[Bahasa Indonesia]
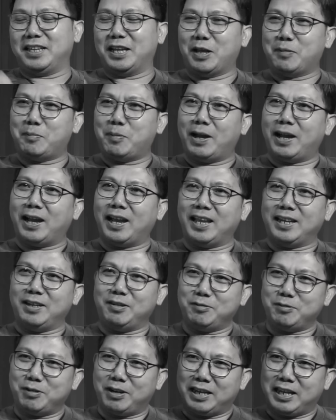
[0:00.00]
Di
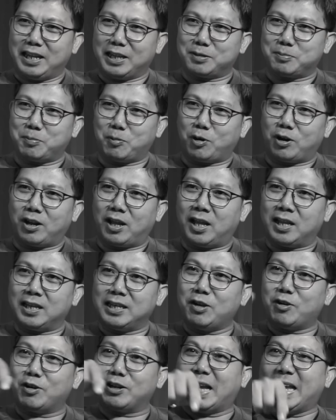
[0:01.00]
lapangan udah diaspora,
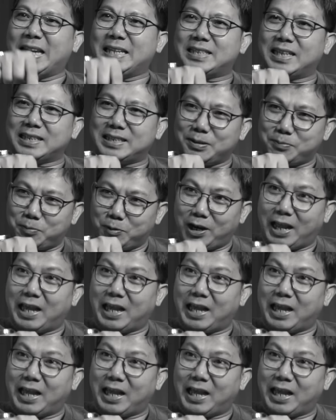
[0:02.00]
di organisasi pun